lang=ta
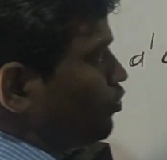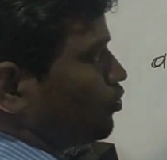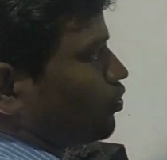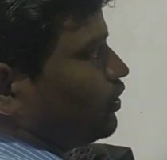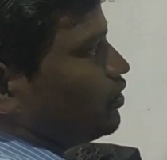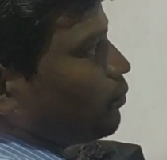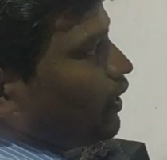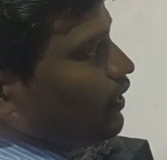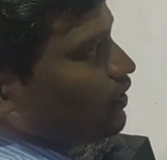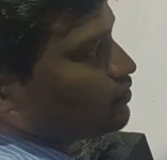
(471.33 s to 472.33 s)
ஒன் வரும் இது
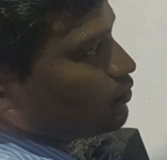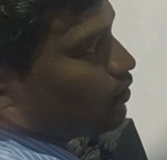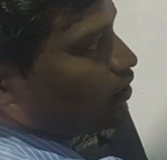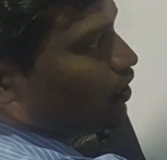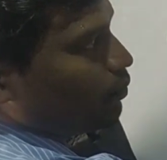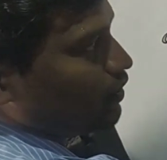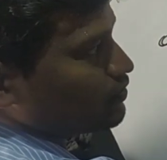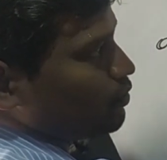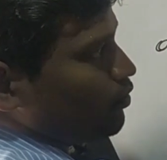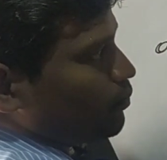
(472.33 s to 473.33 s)
மைனஸ் இதில் பாருங்க
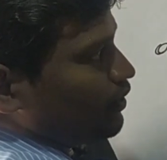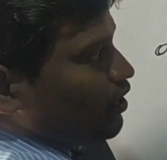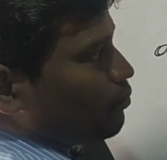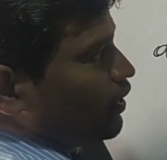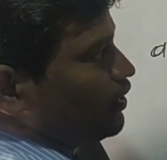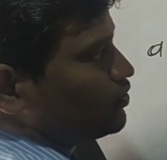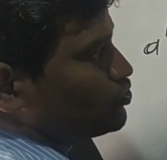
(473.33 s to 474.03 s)
சிம்பிள் பண்ணிங்கன்னா மைனஸ்